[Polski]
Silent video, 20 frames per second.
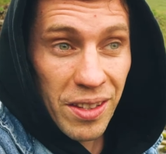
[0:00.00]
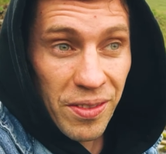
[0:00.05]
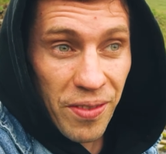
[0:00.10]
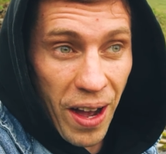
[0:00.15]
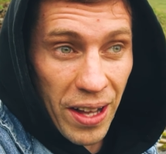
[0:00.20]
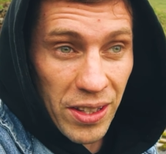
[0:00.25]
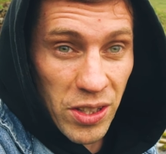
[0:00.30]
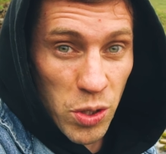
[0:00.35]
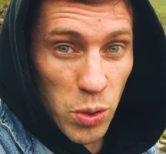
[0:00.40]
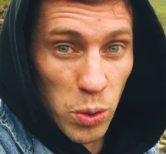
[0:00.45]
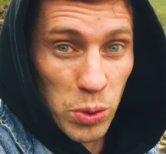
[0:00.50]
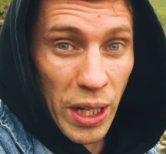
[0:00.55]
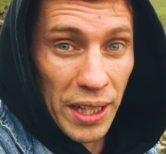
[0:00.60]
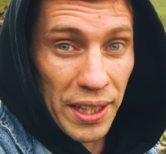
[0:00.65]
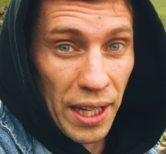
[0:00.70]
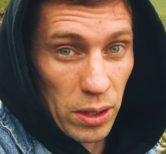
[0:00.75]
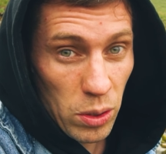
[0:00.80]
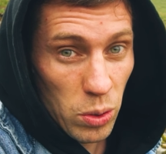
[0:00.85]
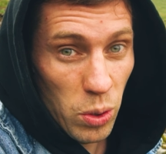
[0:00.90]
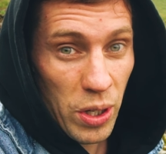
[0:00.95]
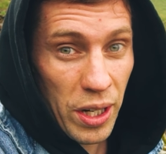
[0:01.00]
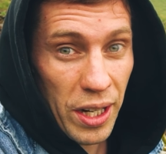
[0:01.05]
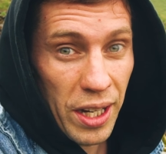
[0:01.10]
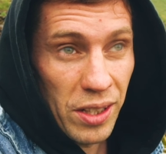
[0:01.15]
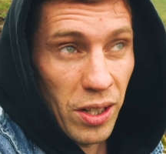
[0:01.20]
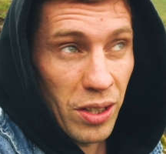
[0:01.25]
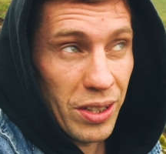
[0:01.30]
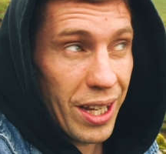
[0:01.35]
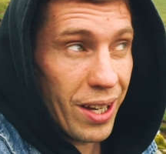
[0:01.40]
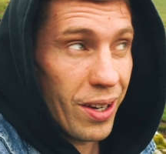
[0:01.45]
dwa cuda
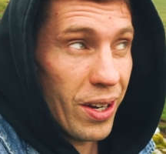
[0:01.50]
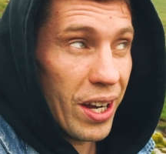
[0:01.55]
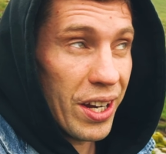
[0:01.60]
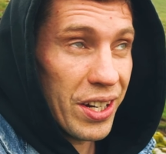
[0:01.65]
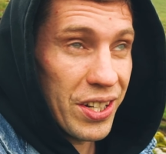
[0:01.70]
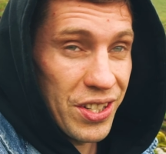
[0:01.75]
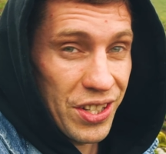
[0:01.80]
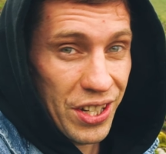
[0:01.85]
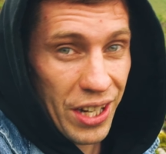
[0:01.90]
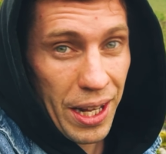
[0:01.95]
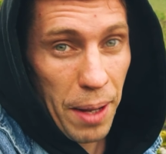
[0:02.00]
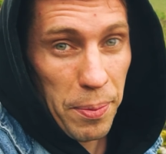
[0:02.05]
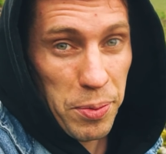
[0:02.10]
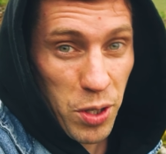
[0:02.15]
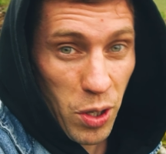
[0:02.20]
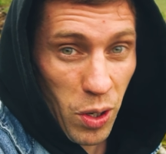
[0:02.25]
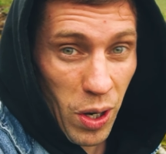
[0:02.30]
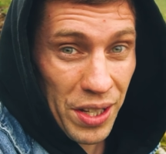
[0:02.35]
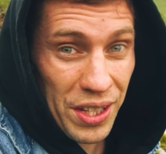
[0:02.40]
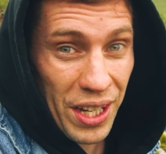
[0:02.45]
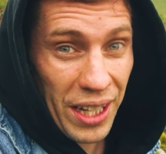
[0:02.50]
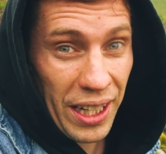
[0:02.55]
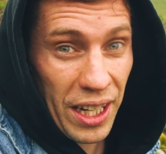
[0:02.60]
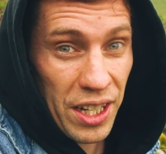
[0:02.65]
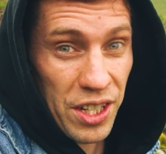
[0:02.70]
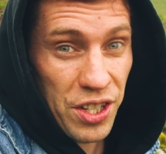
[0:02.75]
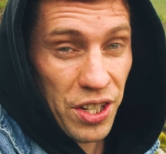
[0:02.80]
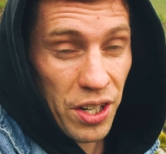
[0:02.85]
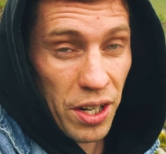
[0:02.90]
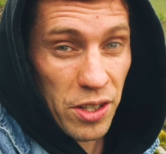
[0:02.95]
natury, do tego jeszcze na przykład
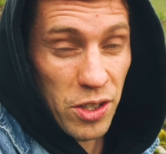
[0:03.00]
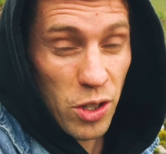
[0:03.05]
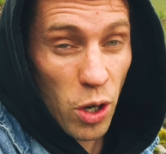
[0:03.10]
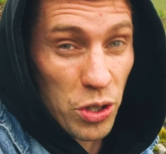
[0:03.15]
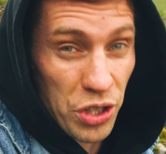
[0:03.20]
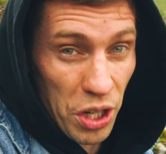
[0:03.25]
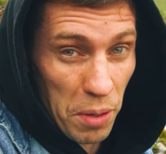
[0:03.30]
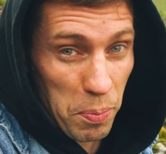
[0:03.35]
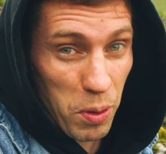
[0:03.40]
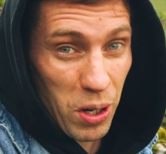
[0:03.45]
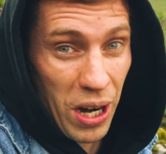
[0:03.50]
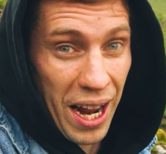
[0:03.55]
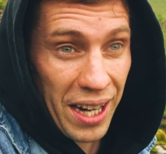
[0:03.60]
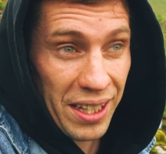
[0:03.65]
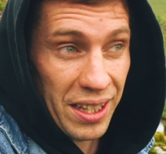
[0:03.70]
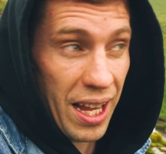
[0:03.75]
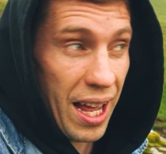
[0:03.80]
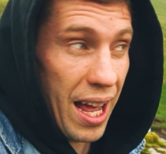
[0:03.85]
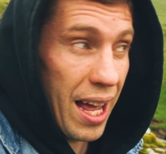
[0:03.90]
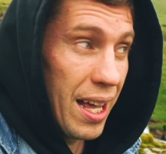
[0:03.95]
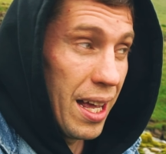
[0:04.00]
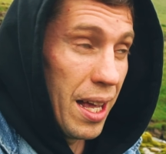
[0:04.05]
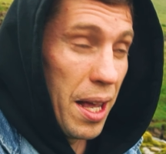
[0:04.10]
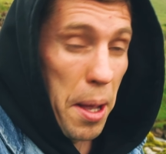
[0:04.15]
jakieś zorze polarne,